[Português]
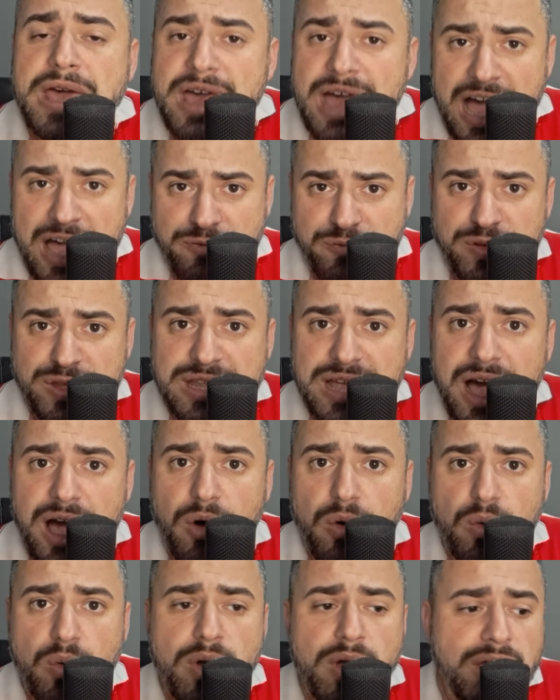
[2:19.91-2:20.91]

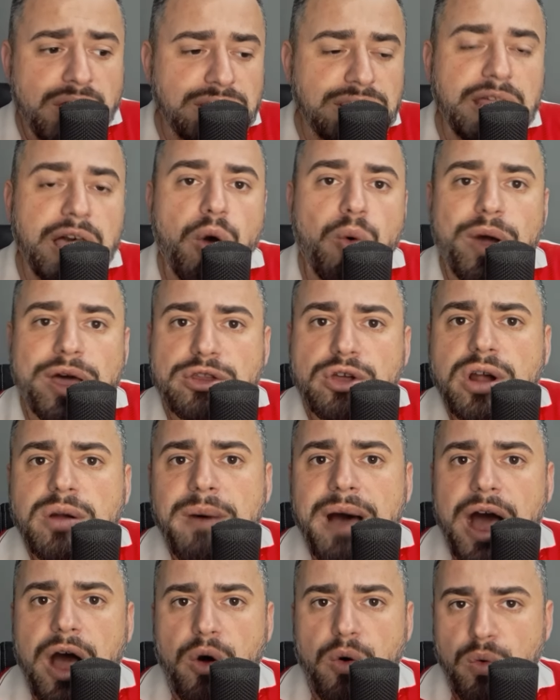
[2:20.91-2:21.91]
Afinal, não é
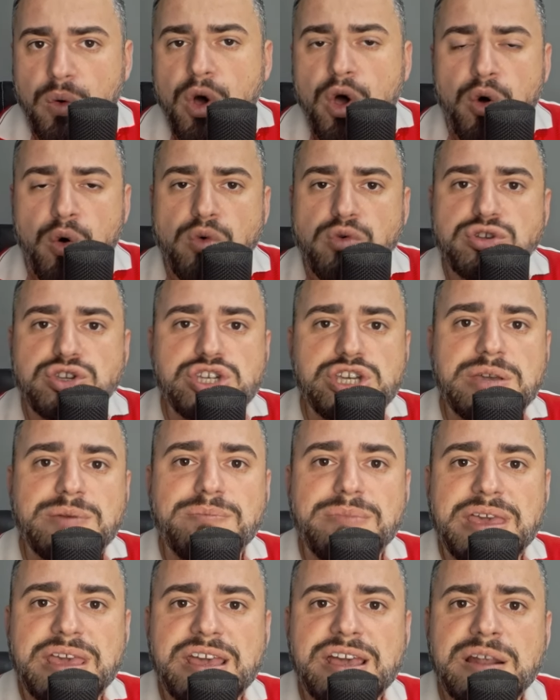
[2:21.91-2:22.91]
normal um
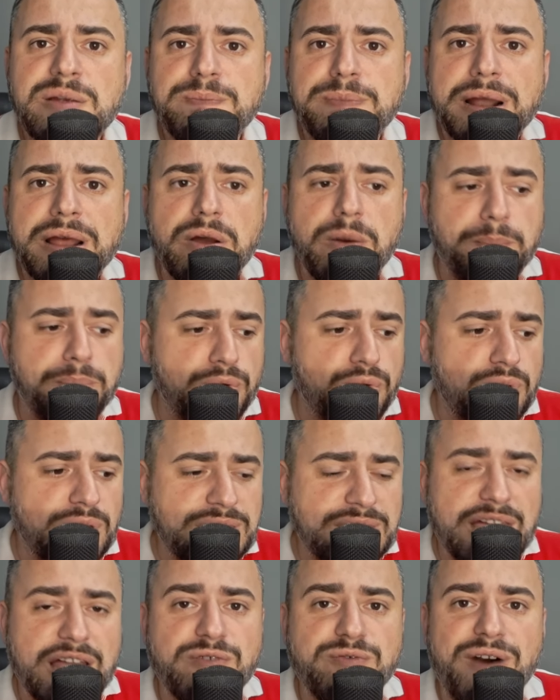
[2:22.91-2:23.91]
time ir para o
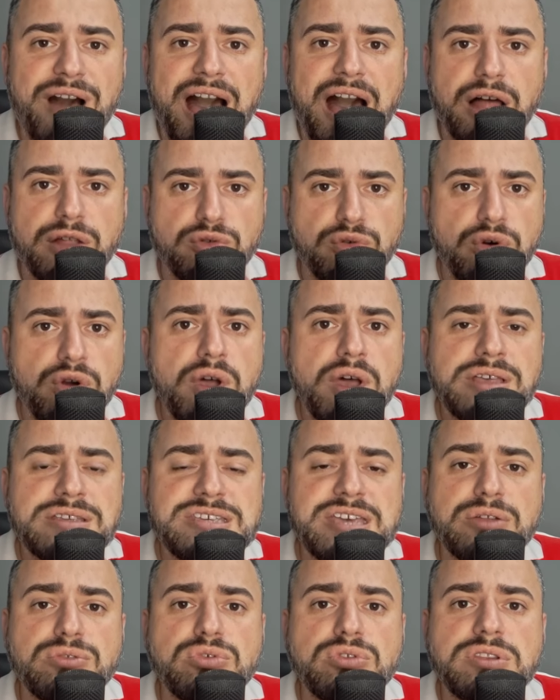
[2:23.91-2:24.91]
intervalo
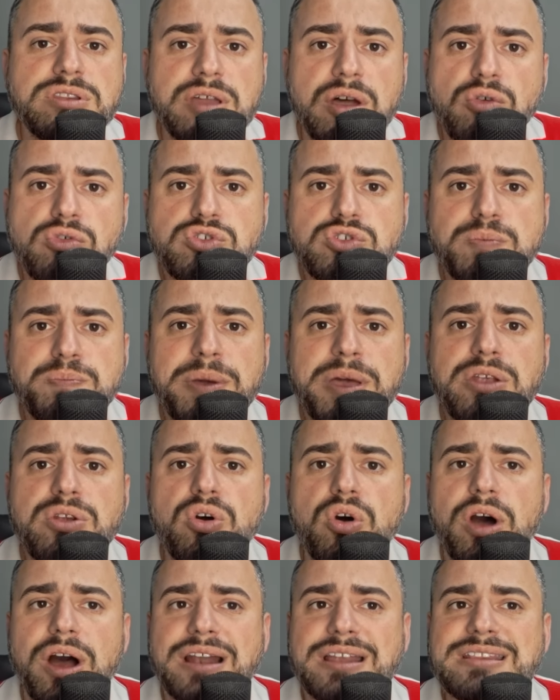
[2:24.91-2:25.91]
sendo tão
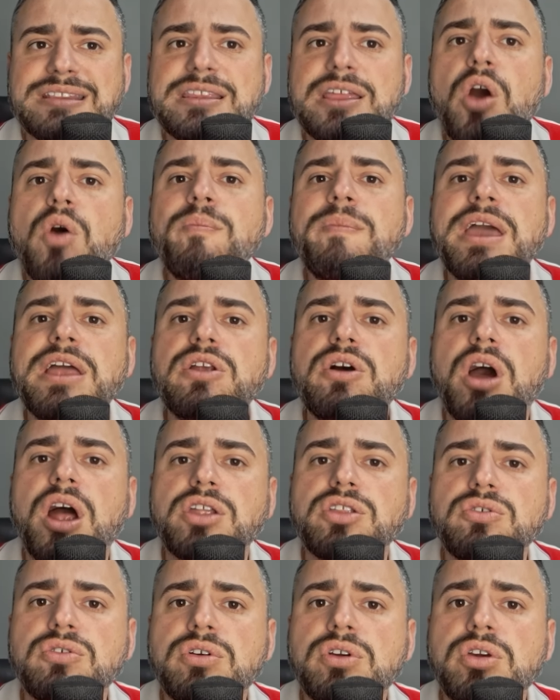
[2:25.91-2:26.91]
superior, tão
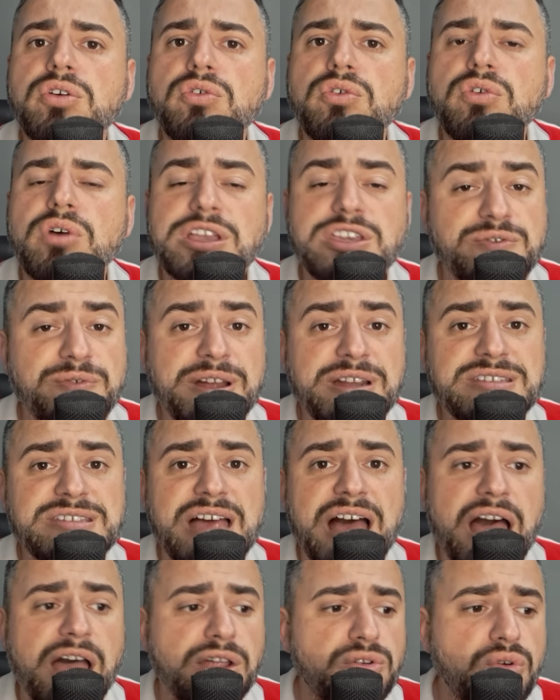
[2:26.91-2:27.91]
melhor do que o
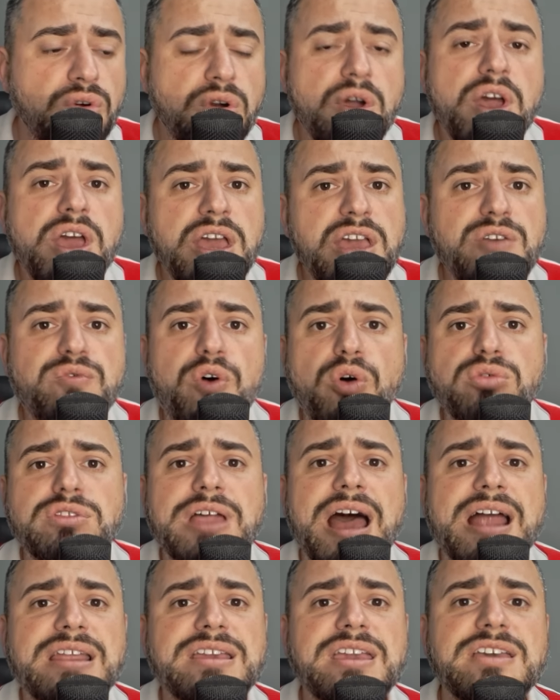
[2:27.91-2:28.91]
adversário e
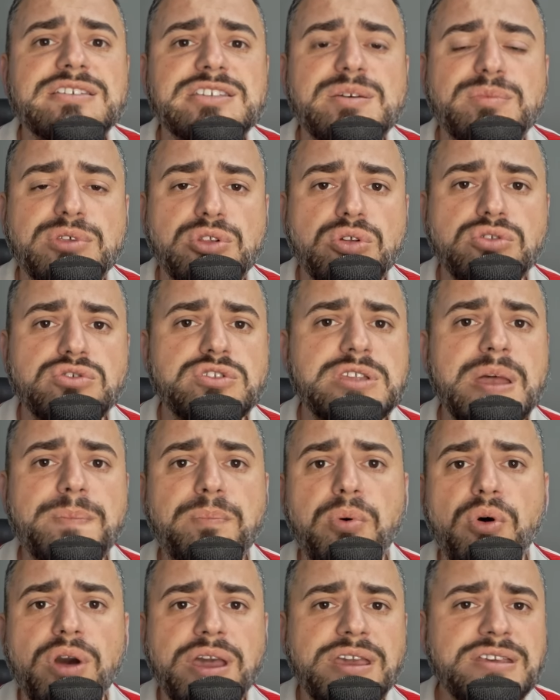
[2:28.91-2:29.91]
voltar 15 minutos
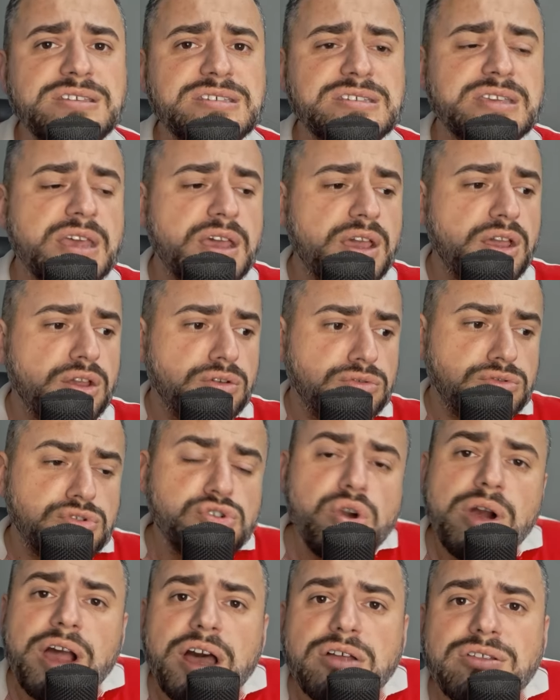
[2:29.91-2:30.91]
depois
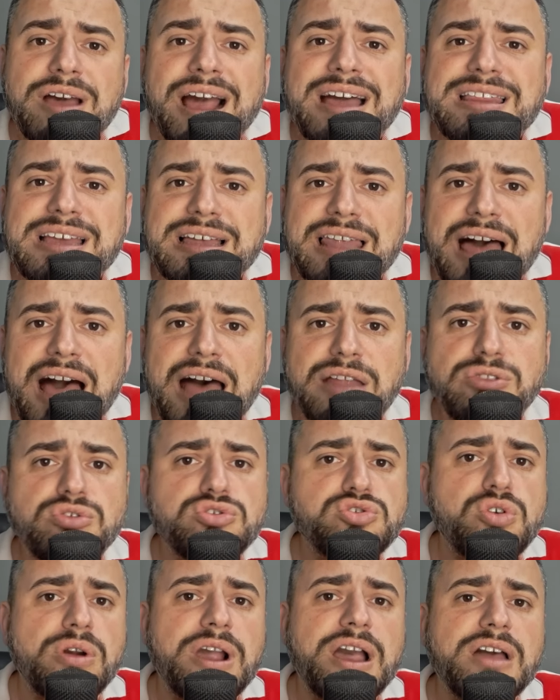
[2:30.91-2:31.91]
jogando acadelado,
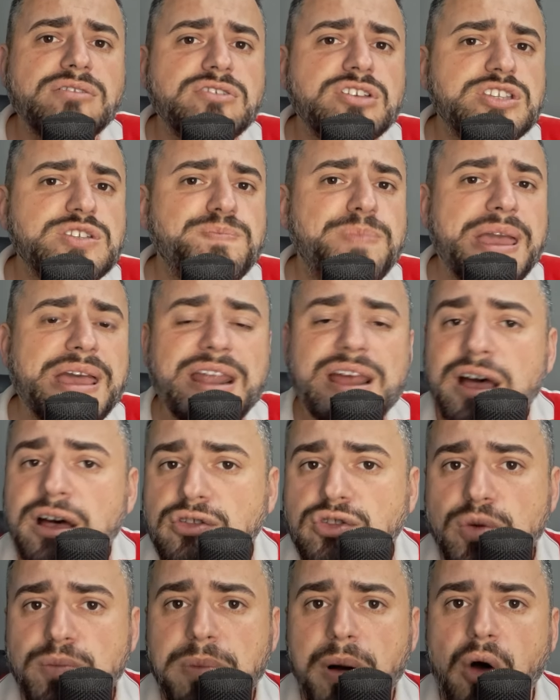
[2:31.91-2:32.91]
jogando
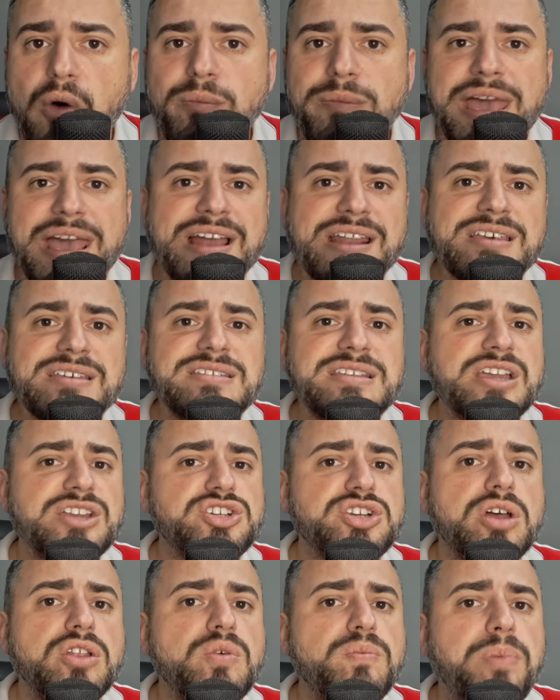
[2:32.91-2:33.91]
esperando Palmeiras,
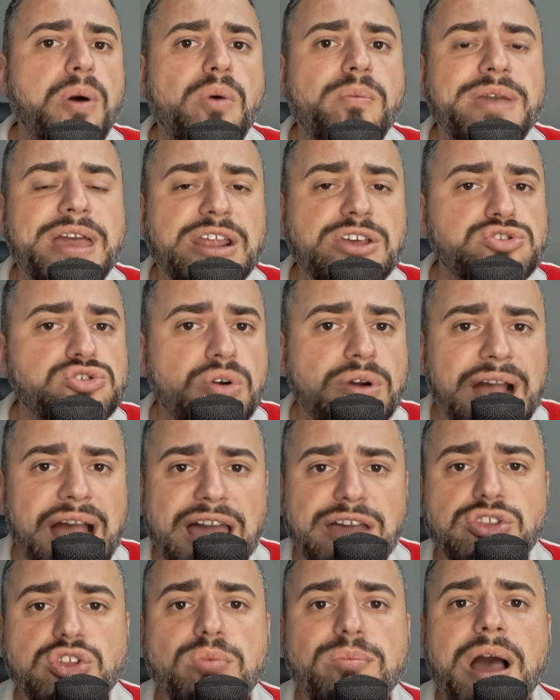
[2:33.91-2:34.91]
deixando o Palmeiras jogar
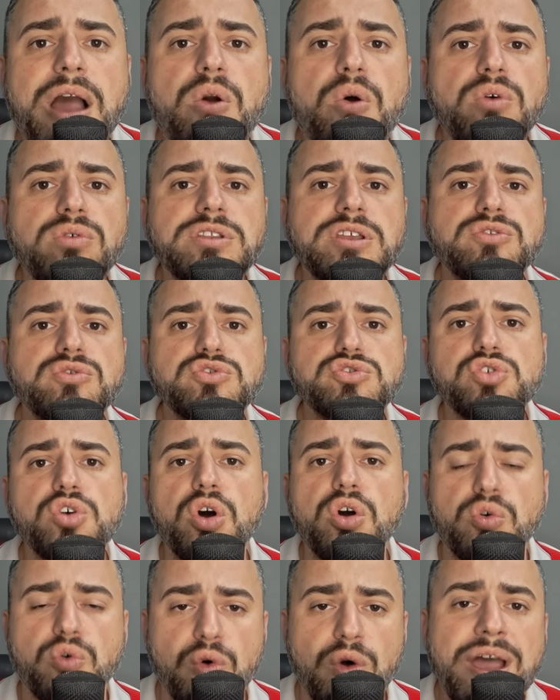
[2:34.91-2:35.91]
e tomar conta do
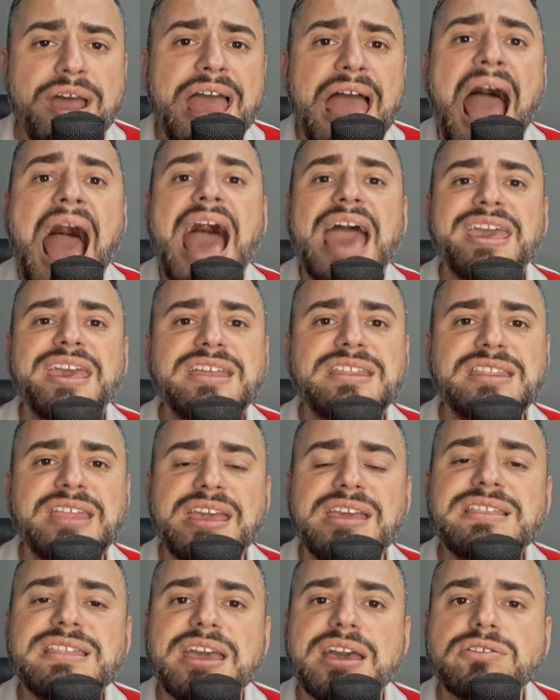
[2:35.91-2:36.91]
jogo. Aí
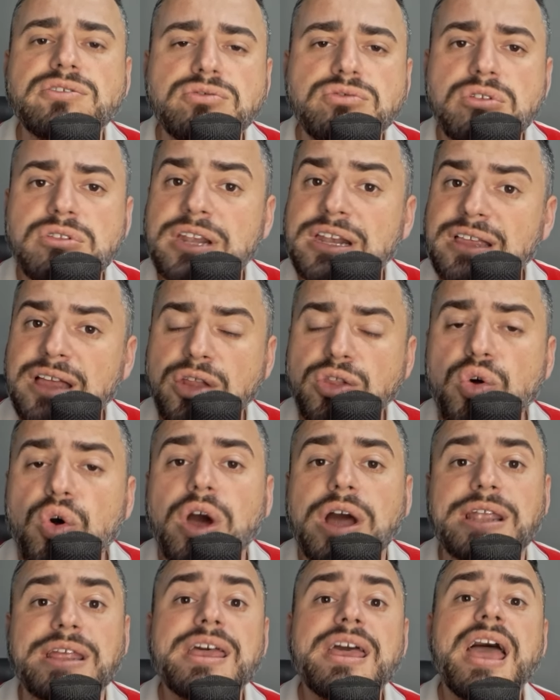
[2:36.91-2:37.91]
tem dedo do
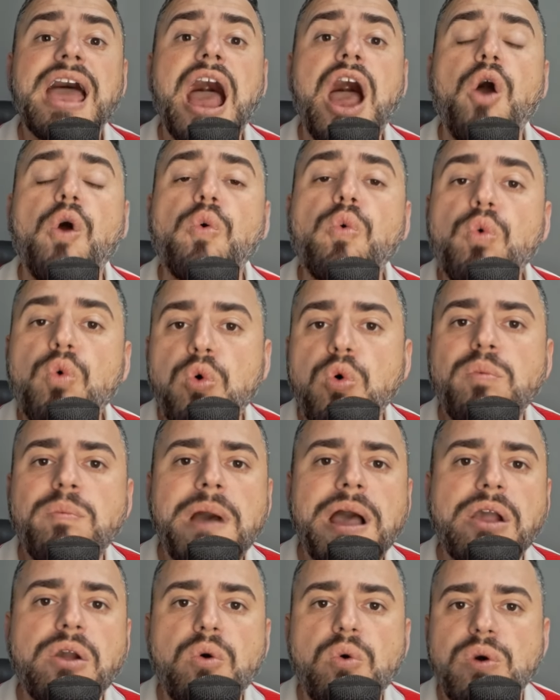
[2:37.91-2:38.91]
treinador.
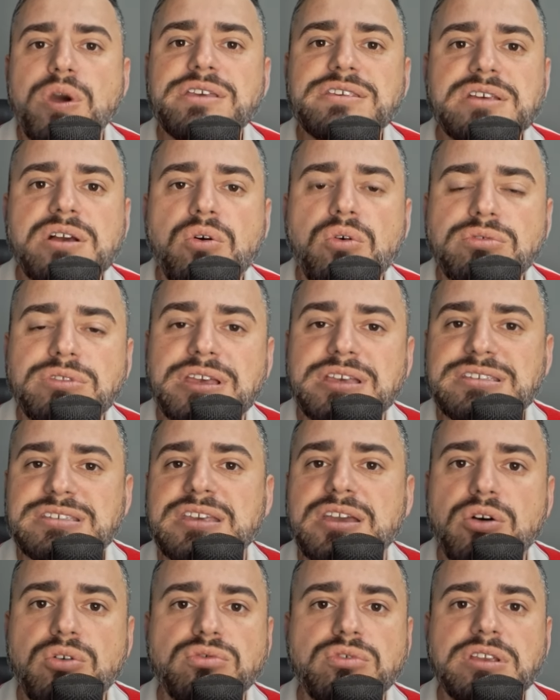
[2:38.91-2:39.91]
Alguma coisa
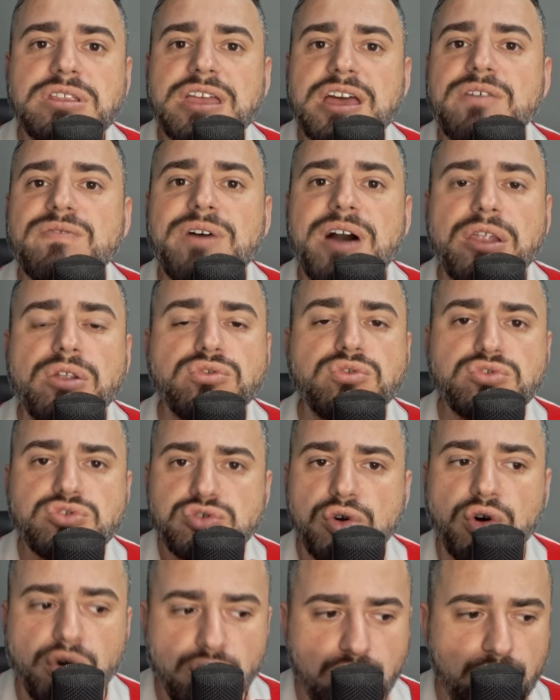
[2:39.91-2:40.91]
aconteceu no intervalo do
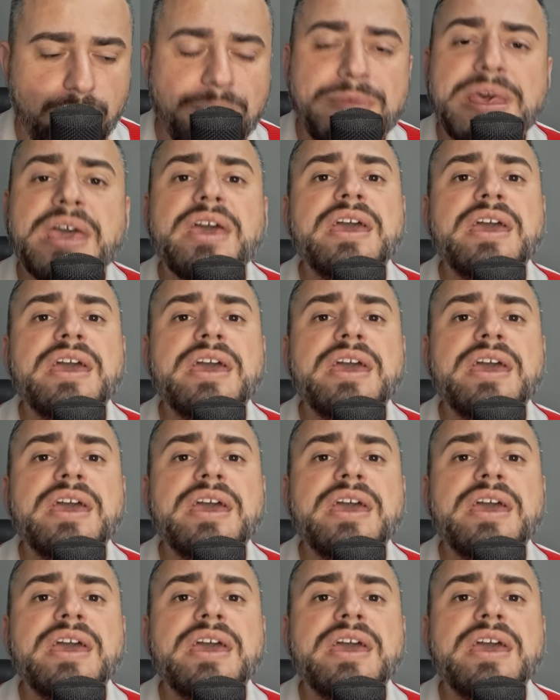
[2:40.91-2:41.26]
jogo.